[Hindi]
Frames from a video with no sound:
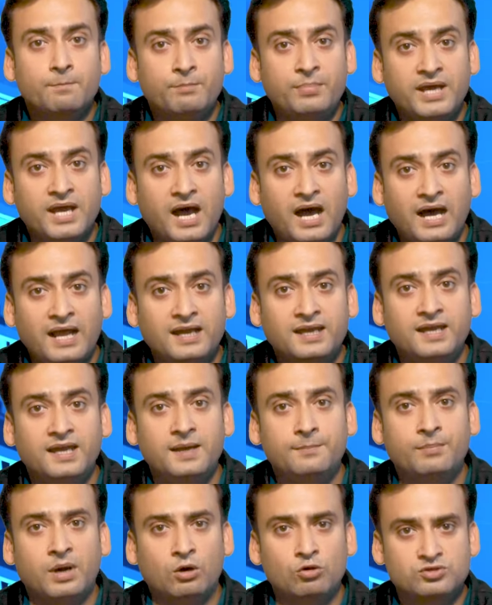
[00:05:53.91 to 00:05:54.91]
बिहार
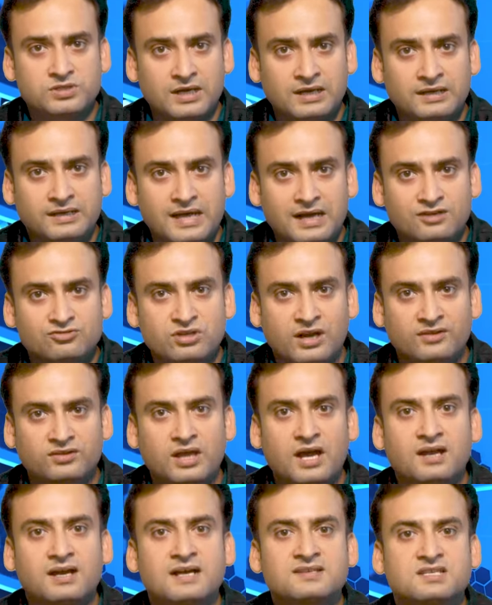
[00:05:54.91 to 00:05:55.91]
की बहुसंख्यक
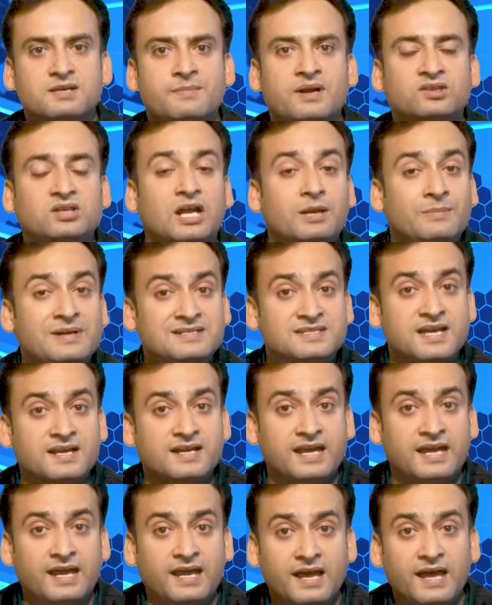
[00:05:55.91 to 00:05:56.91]
जनता का समर्थन मिल
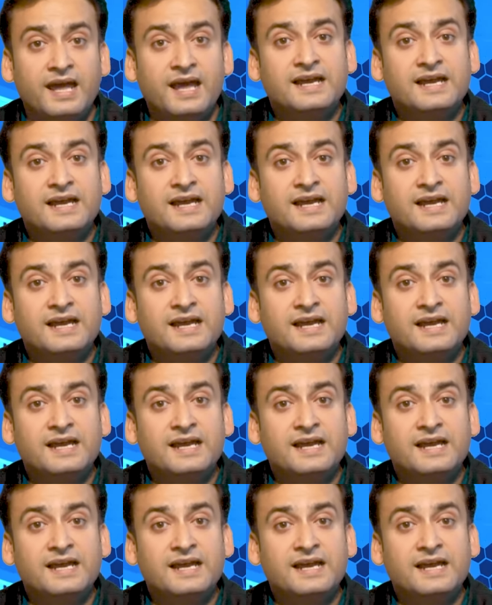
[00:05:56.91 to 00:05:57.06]
सके